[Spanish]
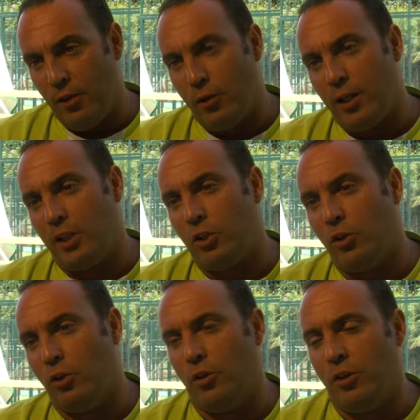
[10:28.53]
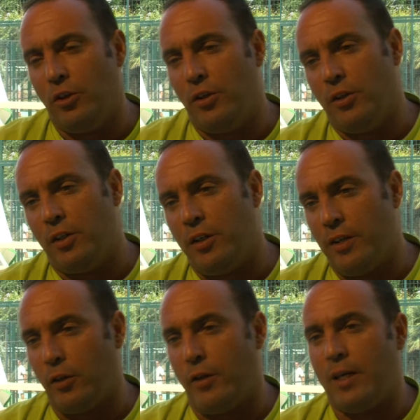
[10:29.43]
Los geles son
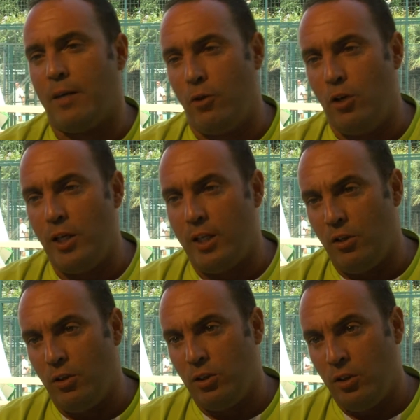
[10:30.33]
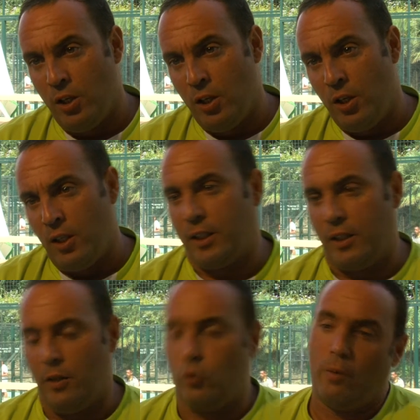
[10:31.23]
hidratos de carbono líquidos que
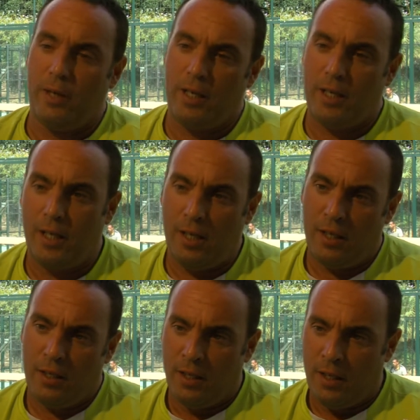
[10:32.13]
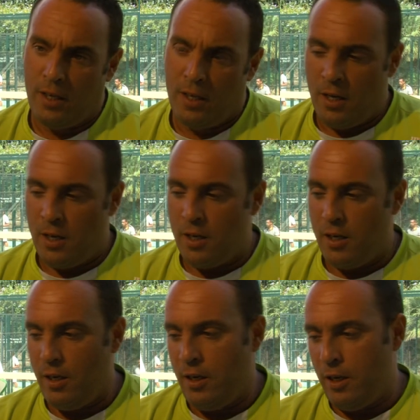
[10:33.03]
se disuelven en el gel
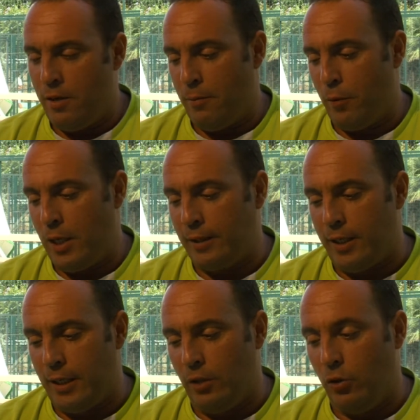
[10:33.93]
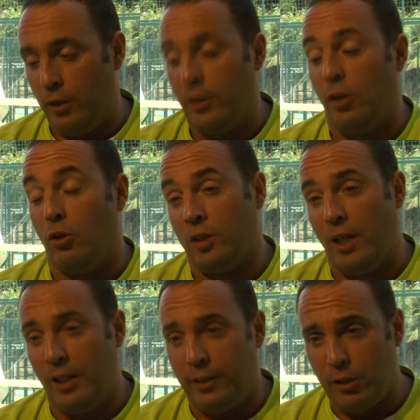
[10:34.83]
y voy alternando entre los,
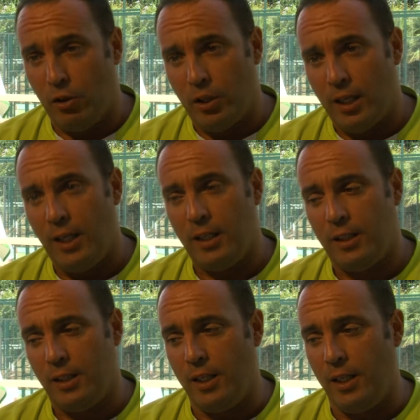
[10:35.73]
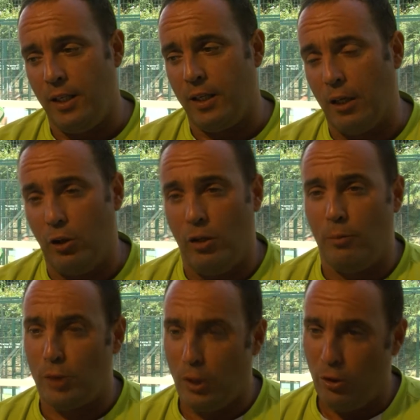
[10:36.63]
el té con geles y caldo de
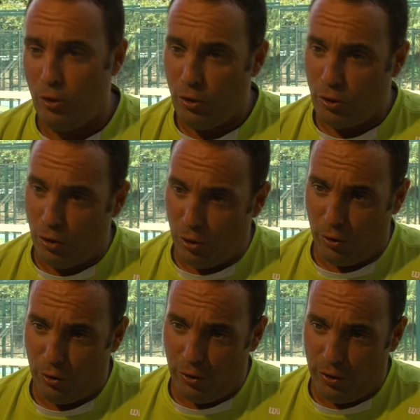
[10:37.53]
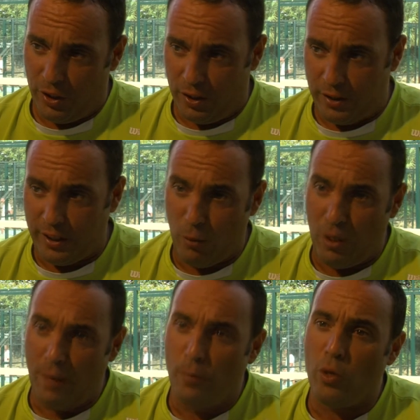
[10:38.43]
puchero con
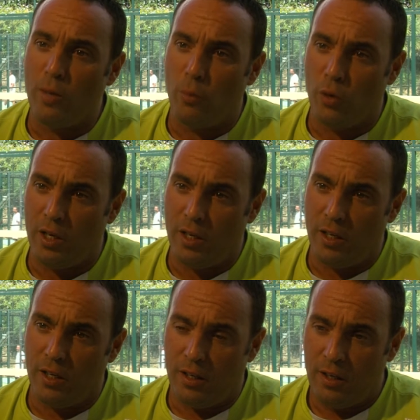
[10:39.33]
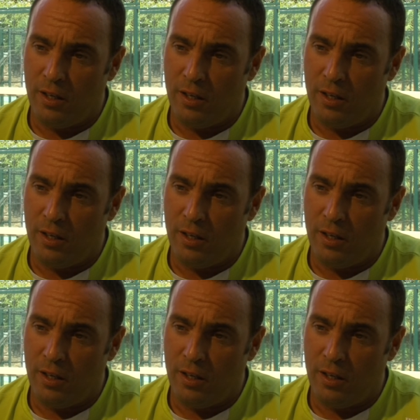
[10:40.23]
sémola muy, muy,